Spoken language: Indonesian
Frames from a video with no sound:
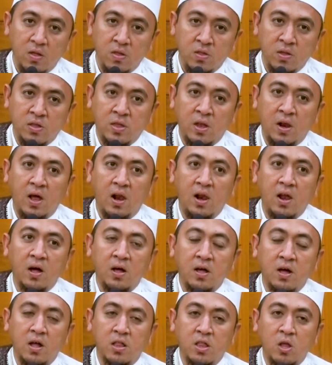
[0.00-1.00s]
Setelah
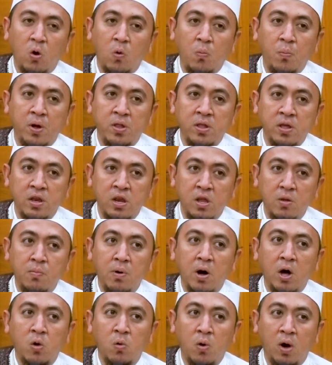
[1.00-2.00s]
langkah taubat ini
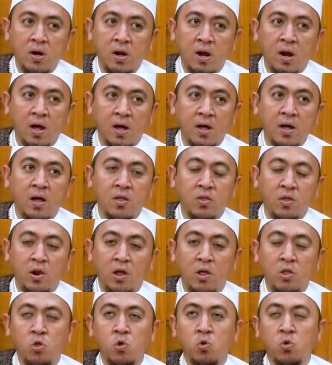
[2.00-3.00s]
baru ada langkah
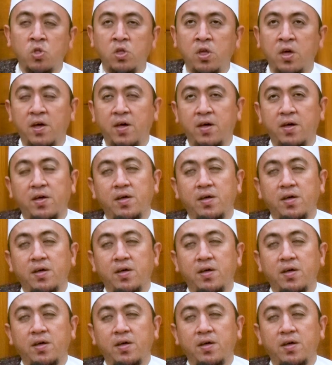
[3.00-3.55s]
selanjutnya.